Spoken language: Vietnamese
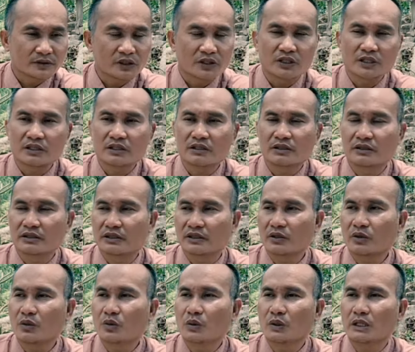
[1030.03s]
cho nên người
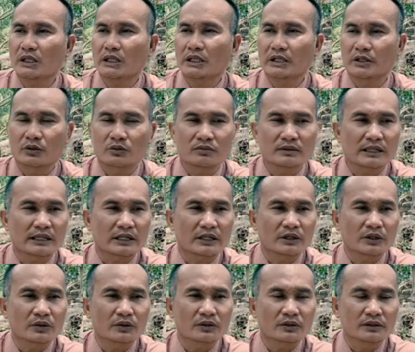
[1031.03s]
tu á, thì cũng cần
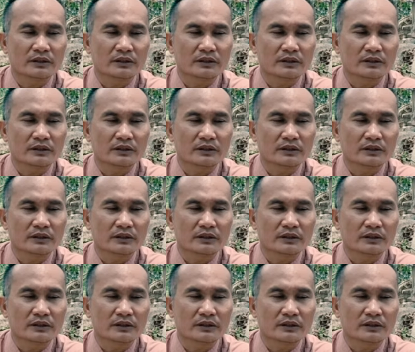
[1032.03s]
lục,